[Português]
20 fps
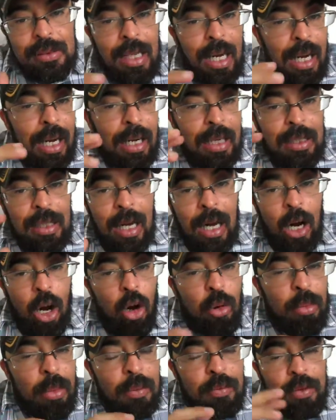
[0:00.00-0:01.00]
da
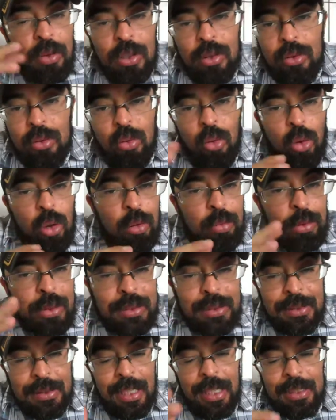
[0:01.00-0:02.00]
alma, fora do corpo,
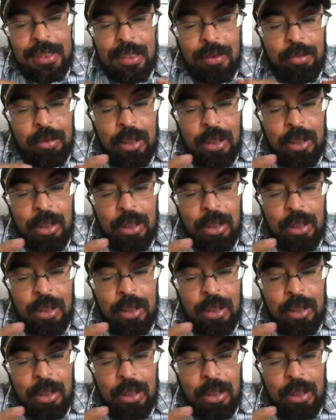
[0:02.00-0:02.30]
etc.